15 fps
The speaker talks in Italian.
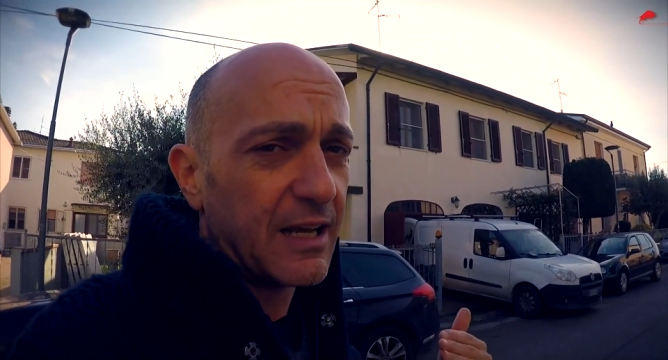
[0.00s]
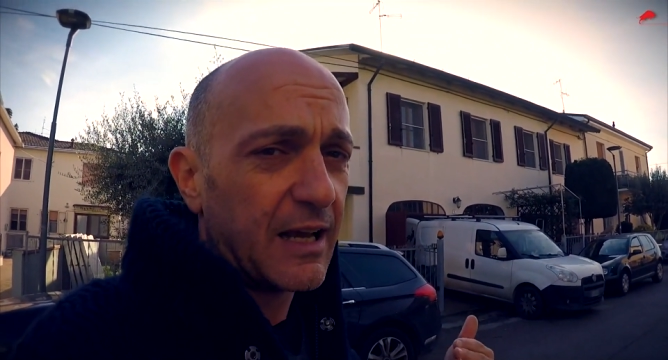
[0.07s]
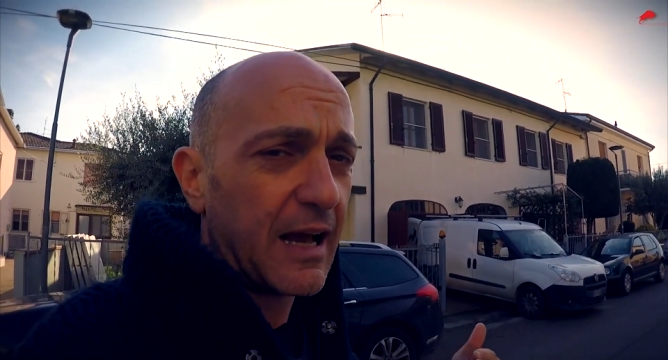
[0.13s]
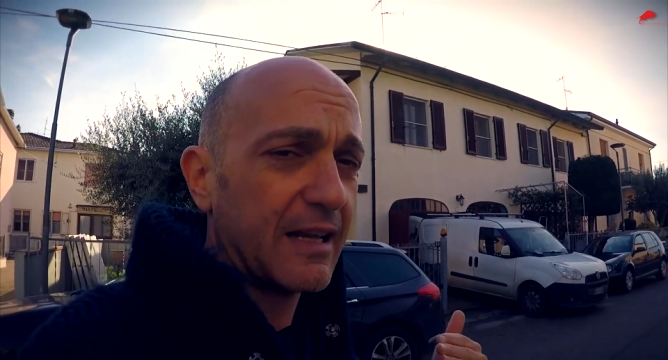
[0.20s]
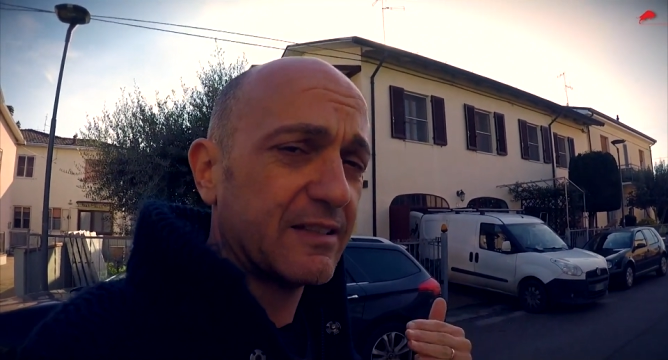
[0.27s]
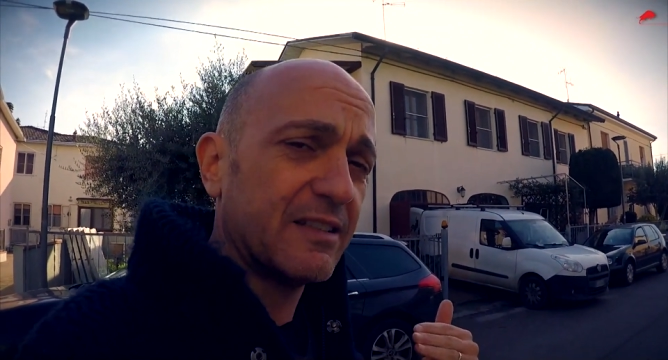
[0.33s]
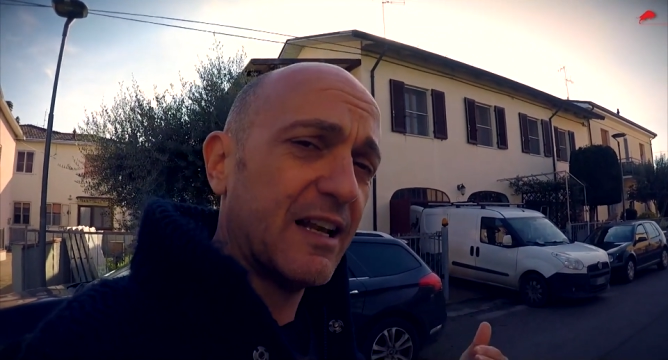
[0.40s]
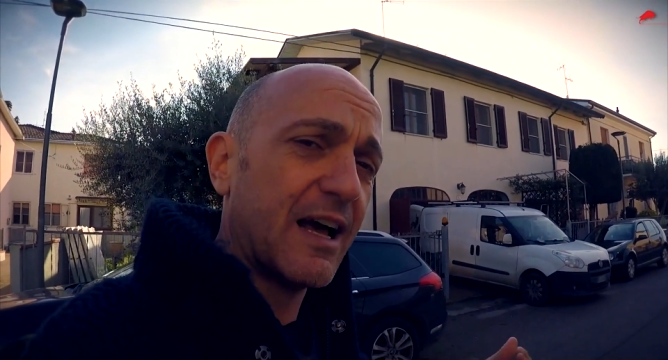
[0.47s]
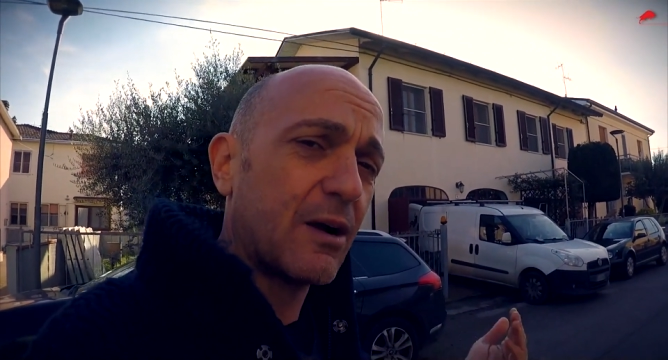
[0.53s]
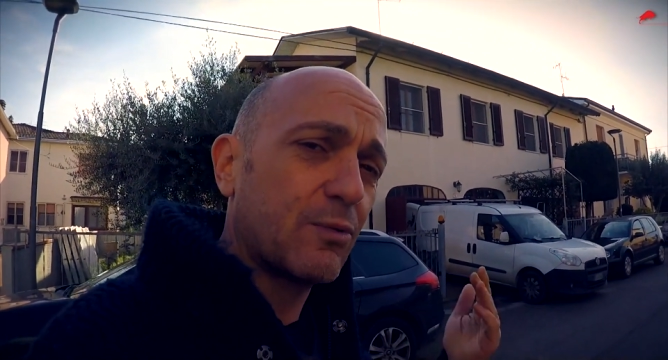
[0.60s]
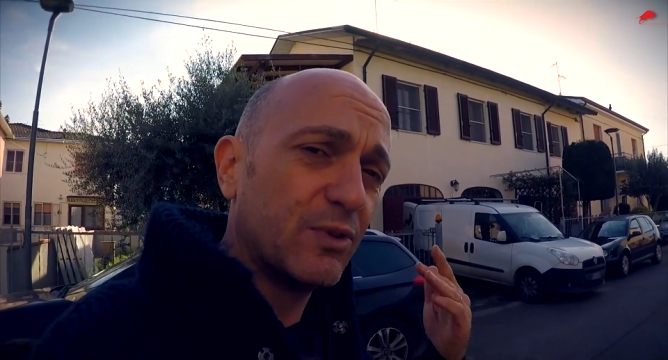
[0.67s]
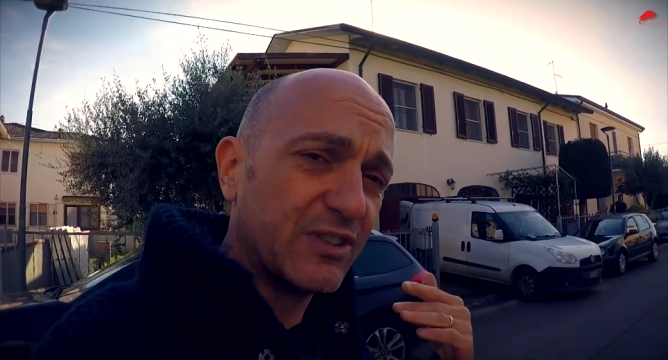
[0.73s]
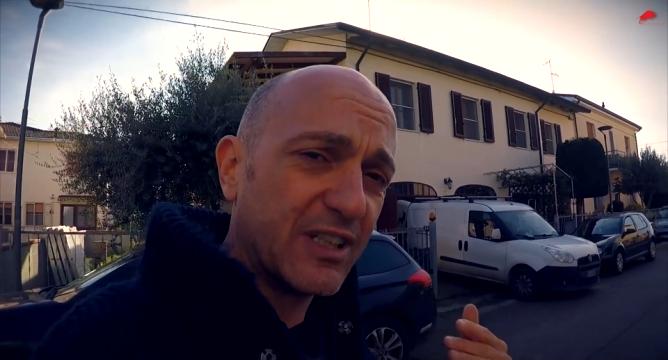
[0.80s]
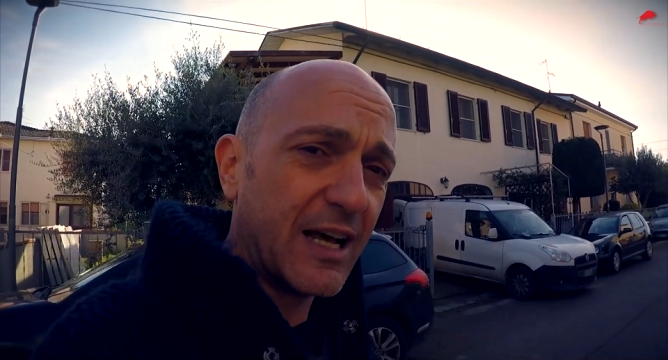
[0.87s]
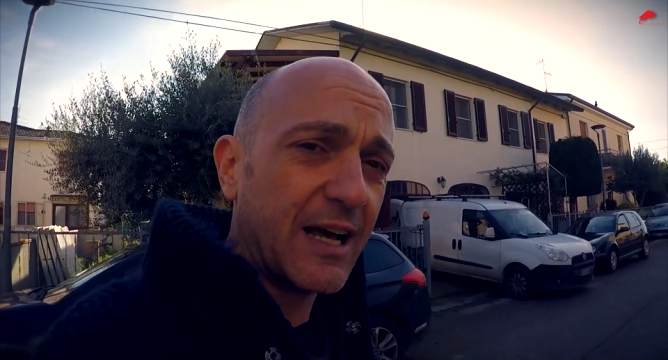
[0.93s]
anzi l'ha
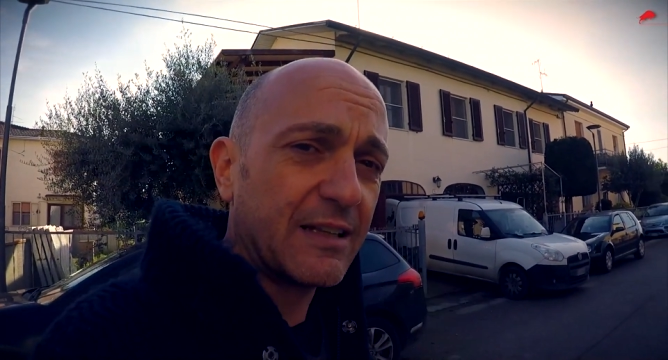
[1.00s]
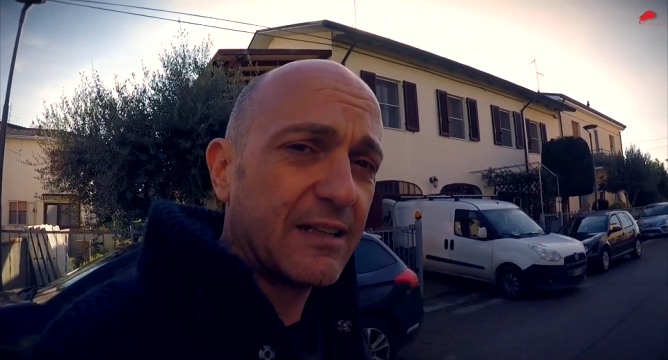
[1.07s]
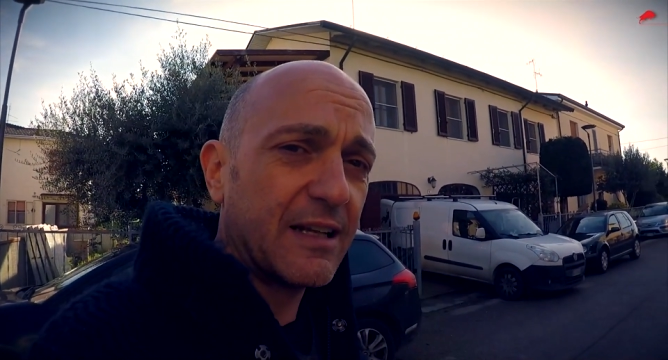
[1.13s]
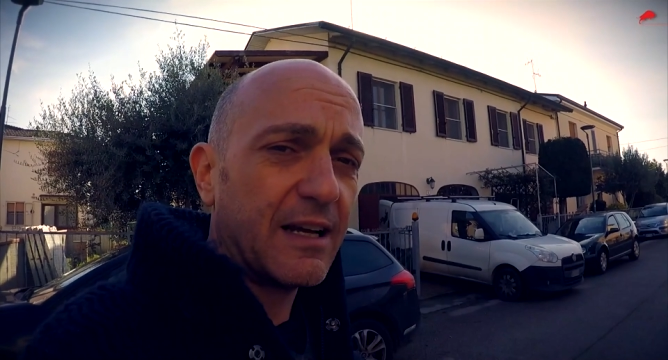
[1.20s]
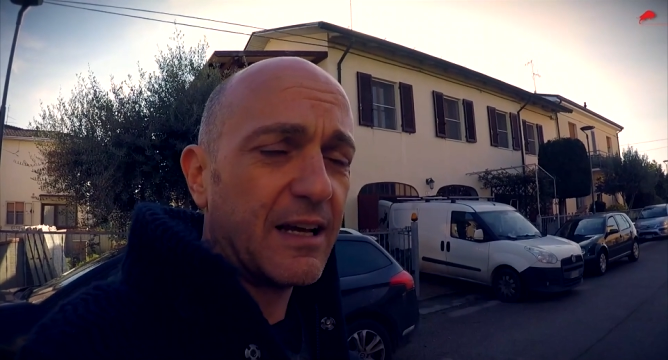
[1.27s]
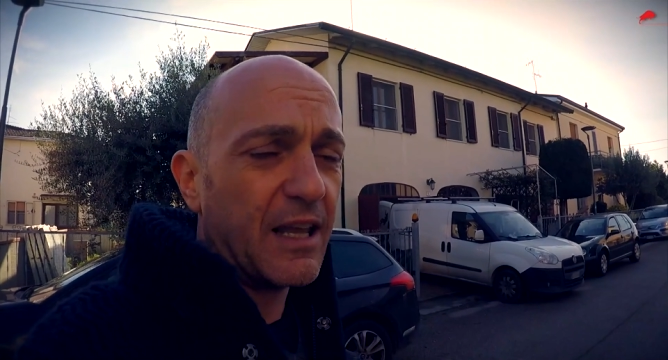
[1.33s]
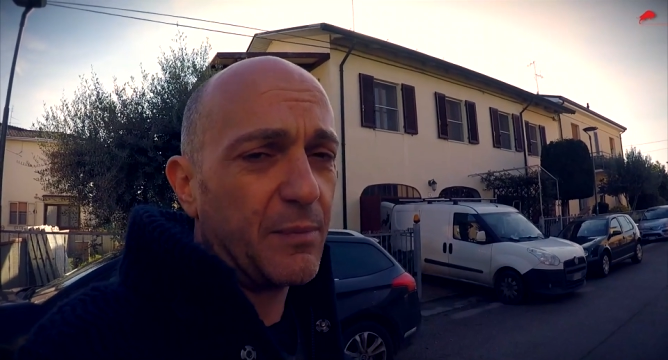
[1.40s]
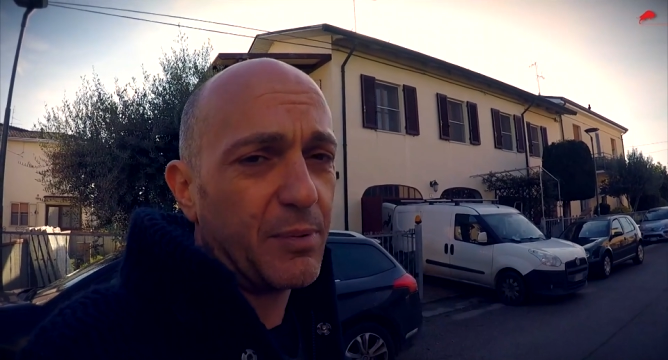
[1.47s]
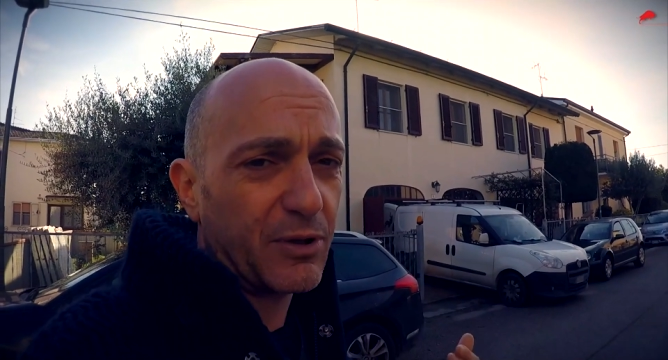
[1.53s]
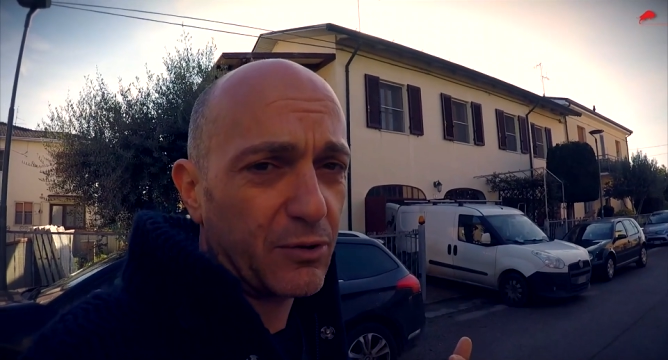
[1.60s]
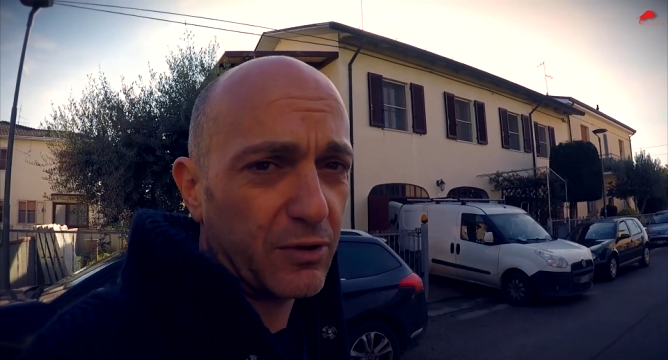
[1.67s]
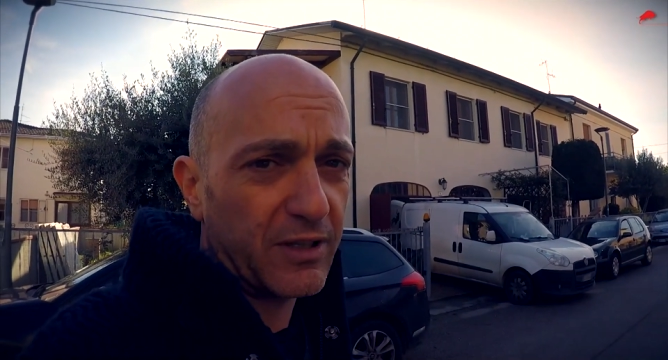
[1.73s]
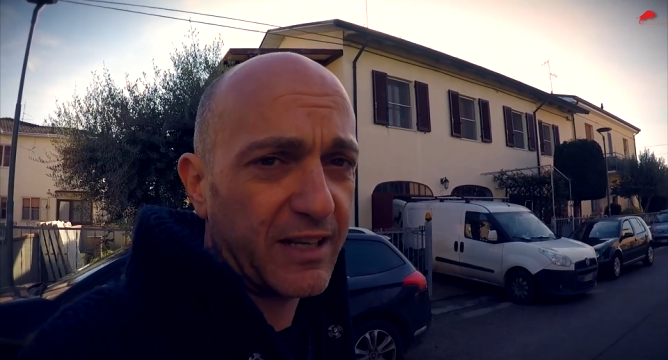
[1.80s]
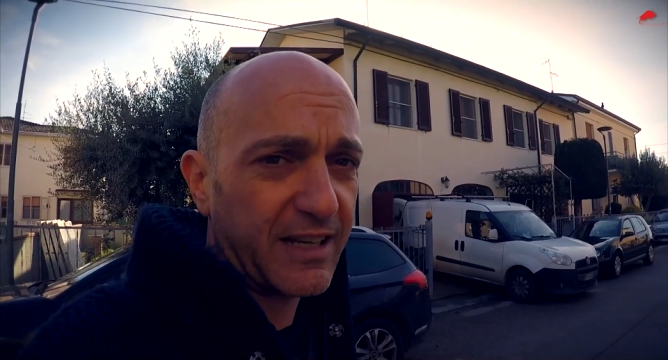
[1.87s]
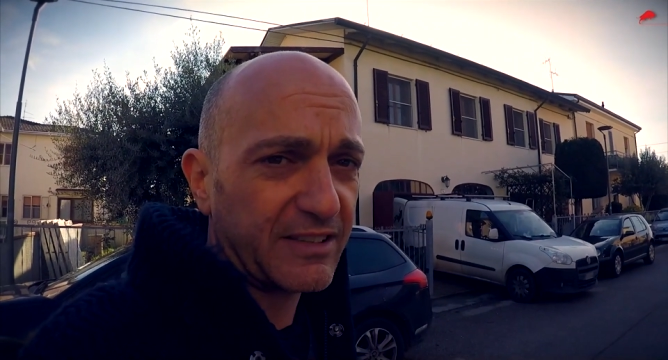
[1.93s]
acquistata e i
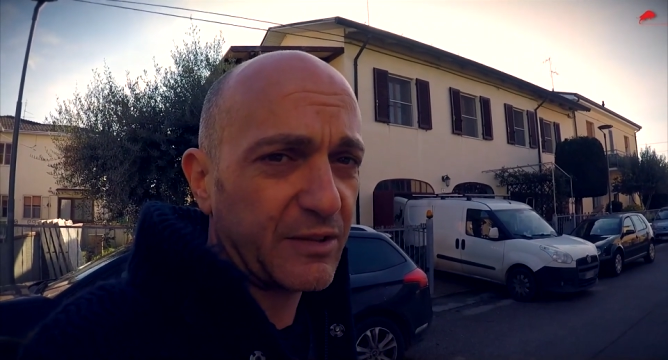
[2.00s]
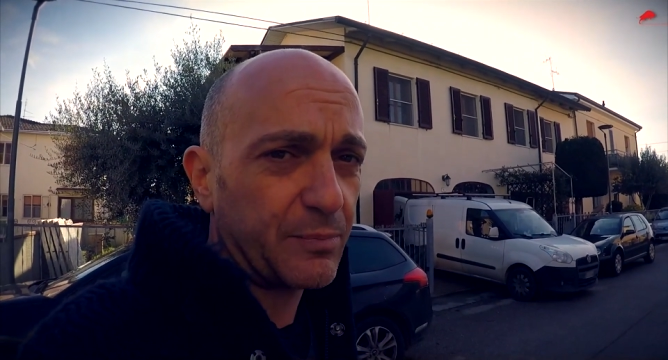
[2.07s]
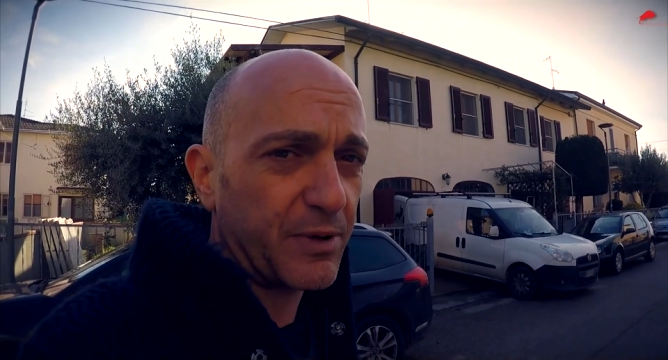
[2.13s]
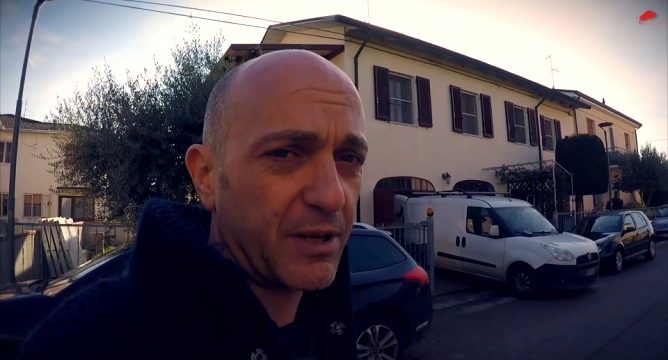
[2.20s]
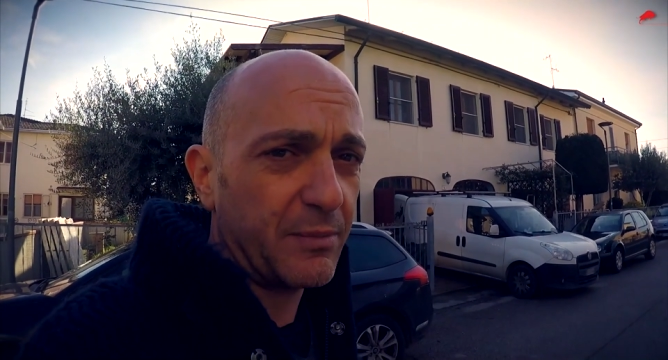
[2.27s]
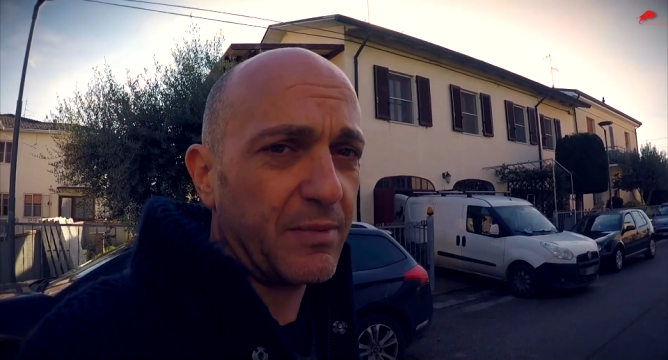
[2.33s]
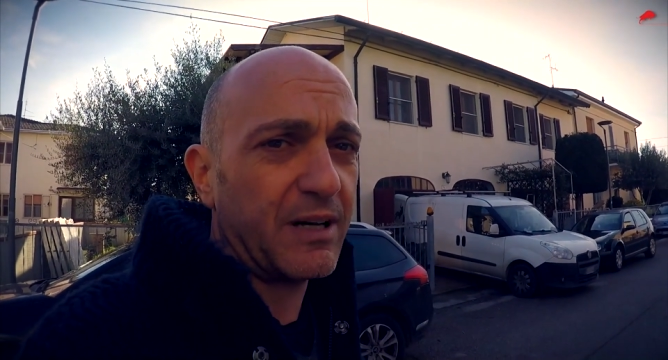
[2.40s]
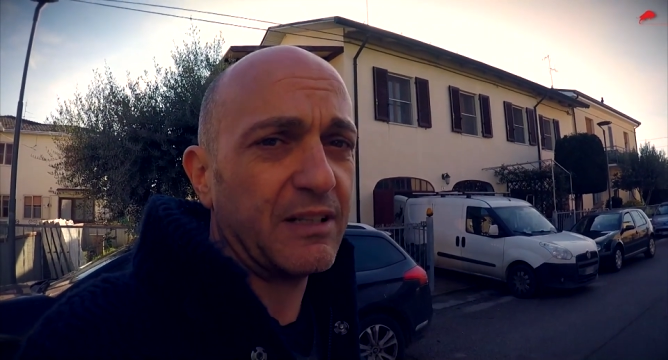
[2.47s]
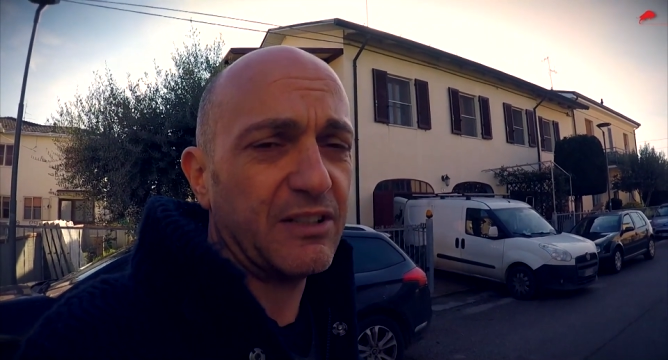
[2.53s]
padroni di casa prima